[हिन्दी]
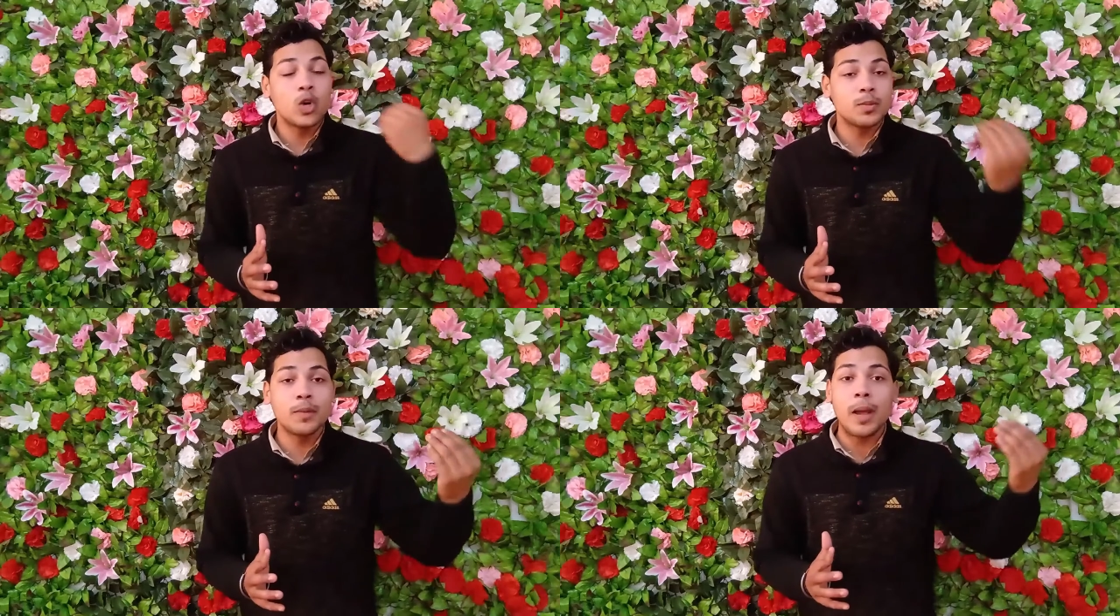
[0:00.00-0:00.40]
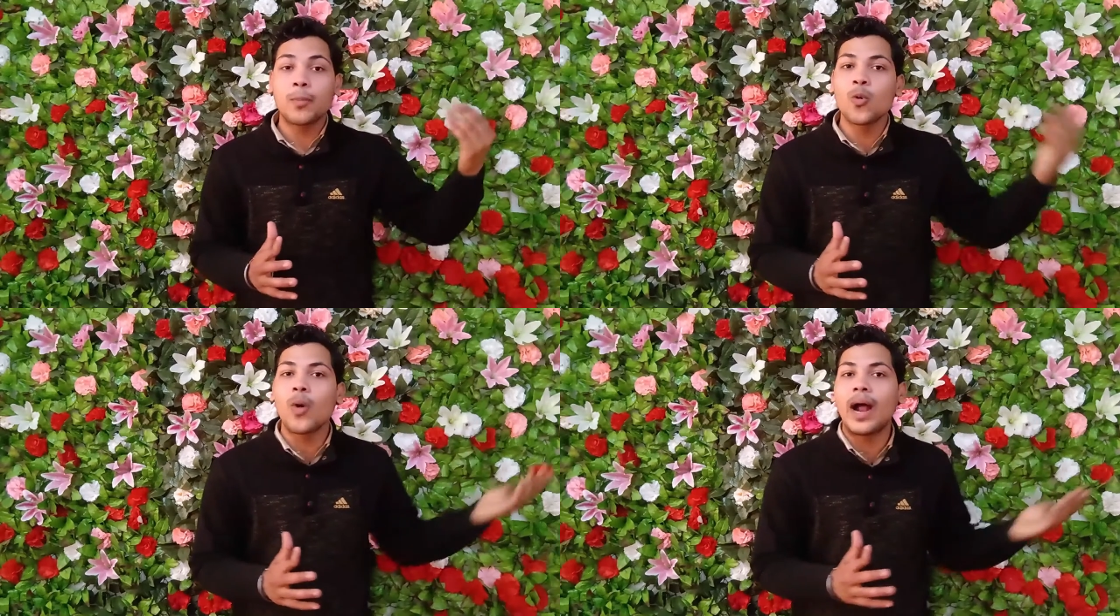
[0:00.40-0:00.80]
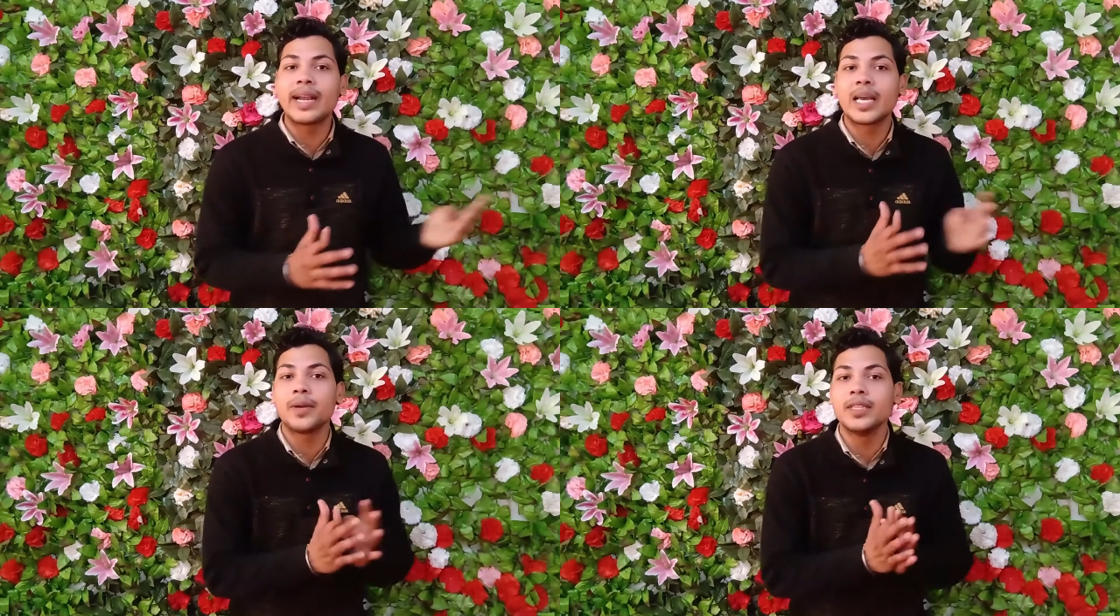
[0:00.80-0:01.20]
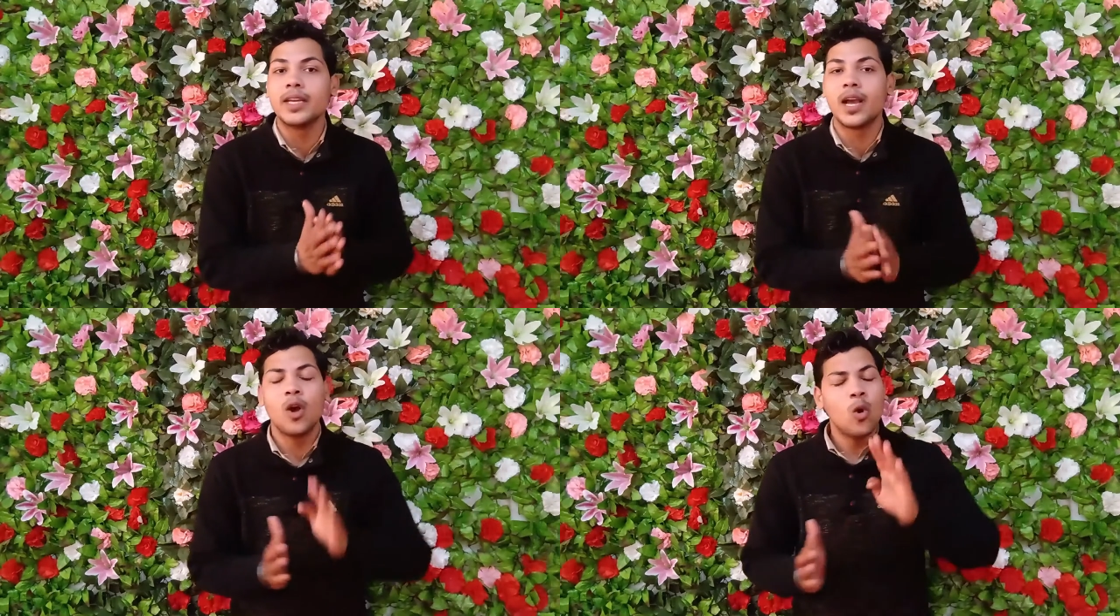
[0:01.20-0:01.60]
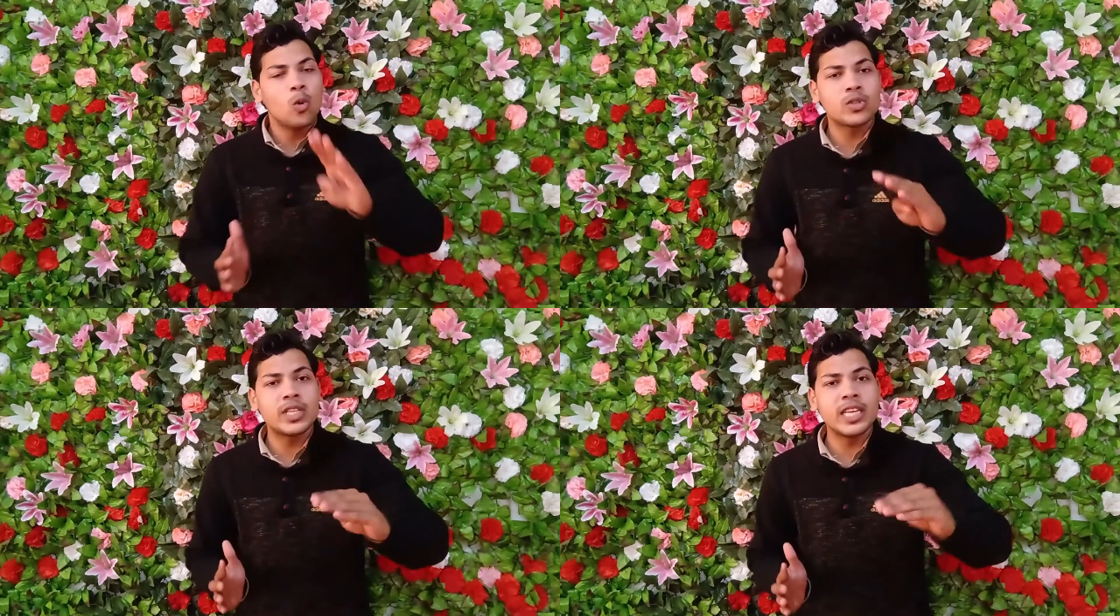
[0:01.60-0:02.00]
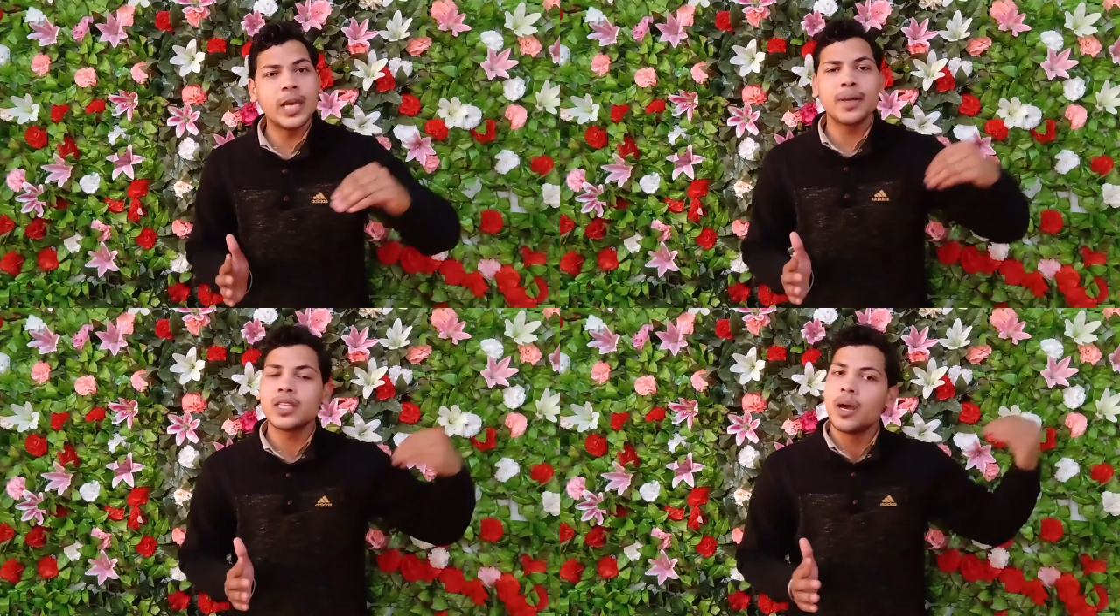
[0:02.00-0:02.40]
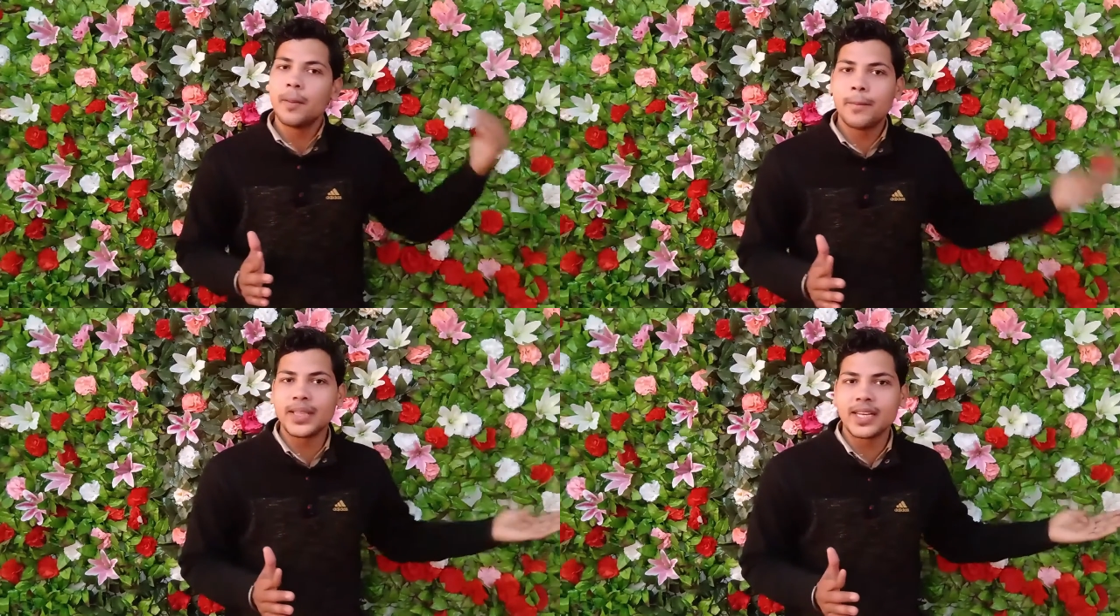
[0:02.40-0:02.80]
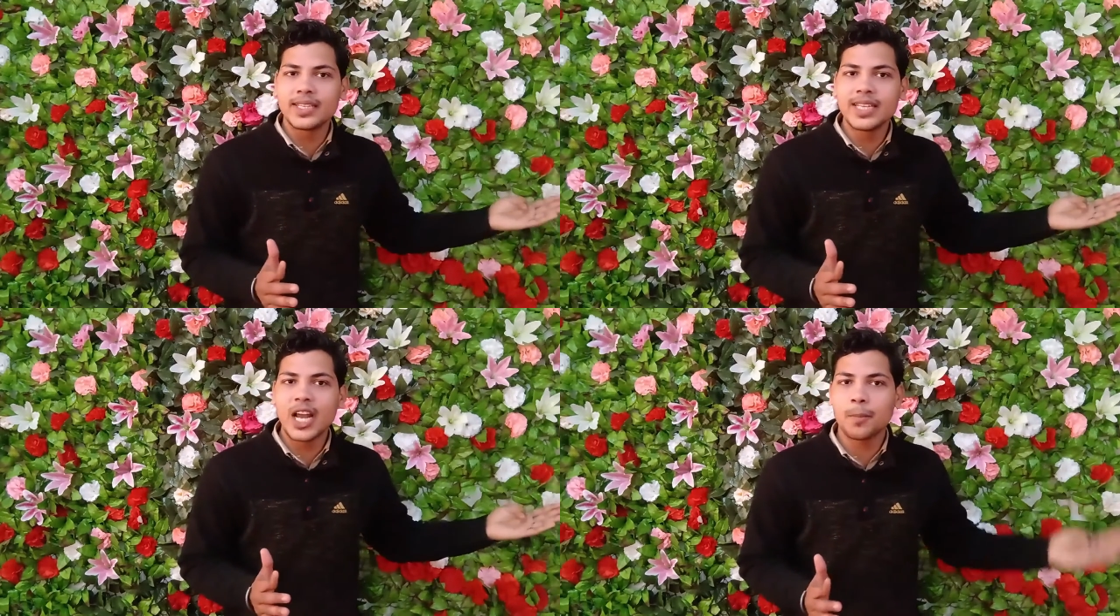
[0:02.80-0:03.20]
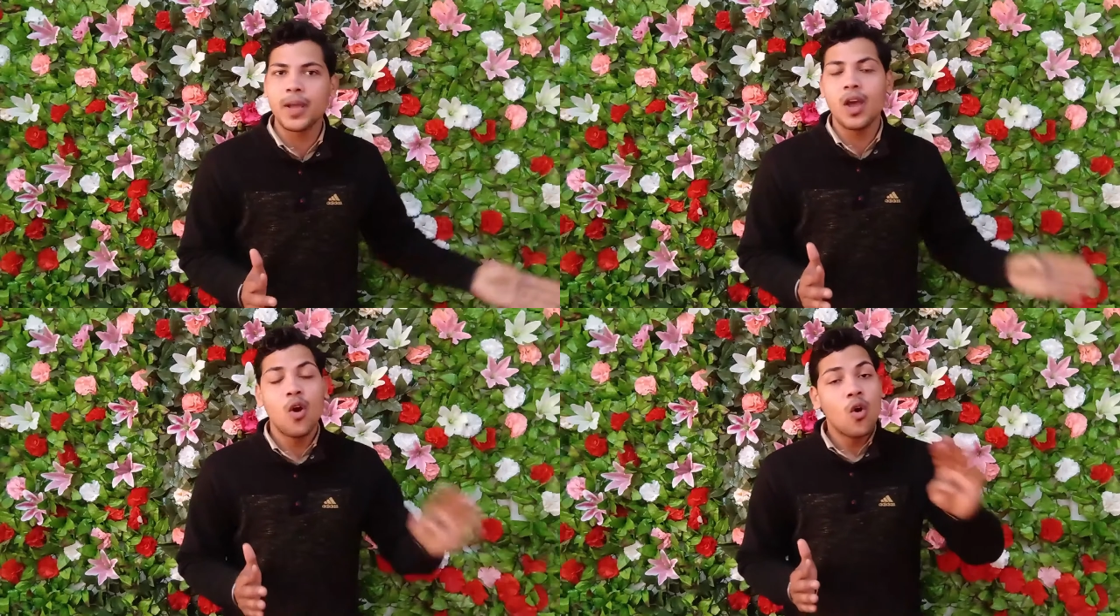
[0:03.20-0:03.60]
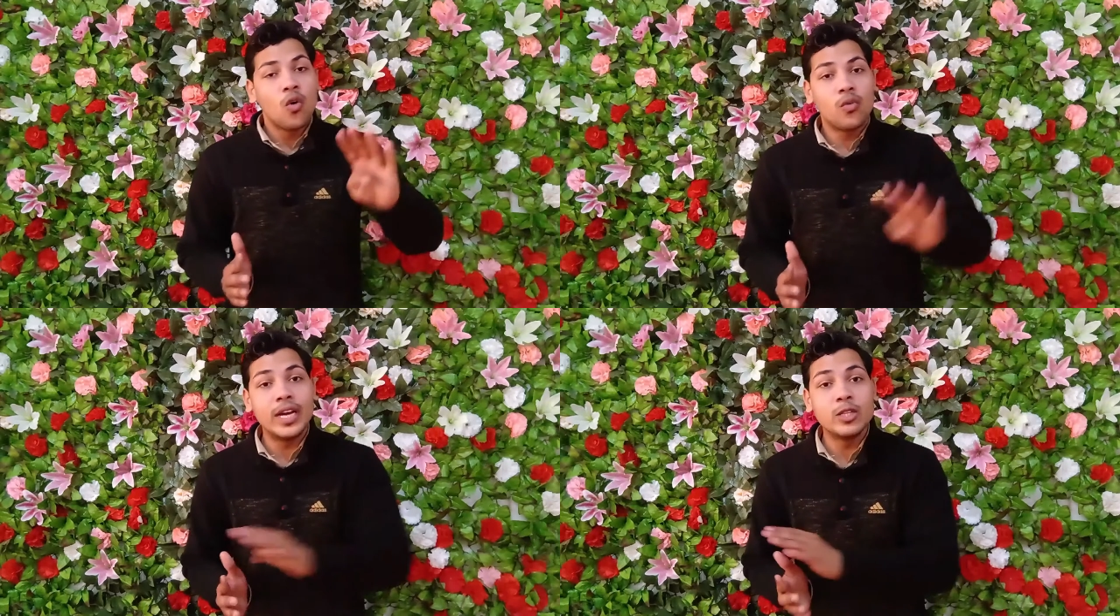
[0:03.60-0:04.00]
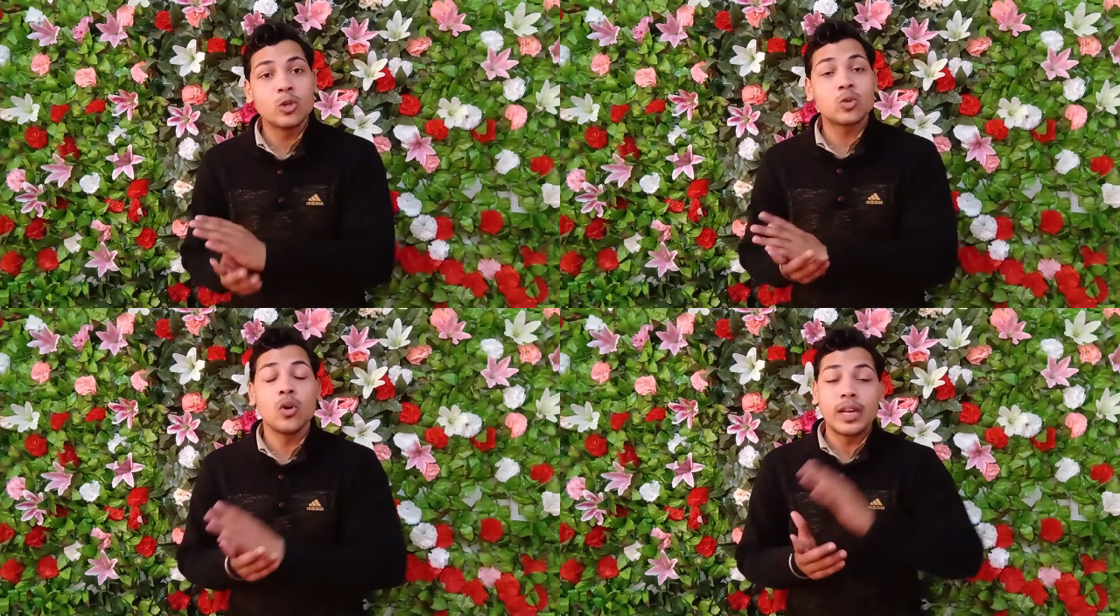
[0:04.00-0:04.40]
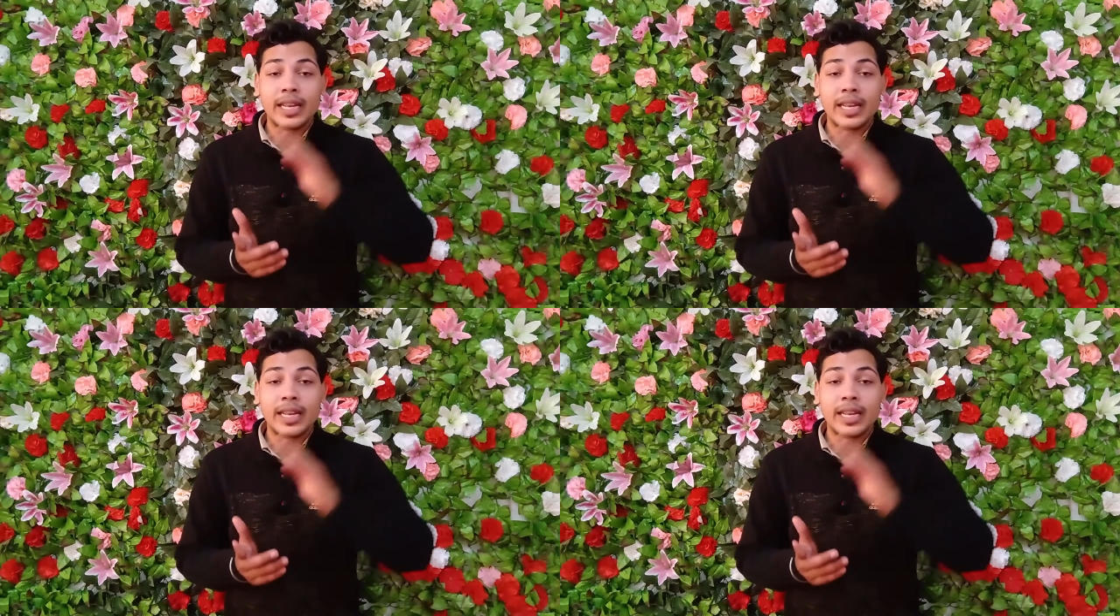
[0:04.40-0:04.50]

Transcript: और इसमें भी आपको क्वाड कैमरे दिए गए उसकी कीमत पंद्रह हज़ार रुपये है वहीं दोस्तों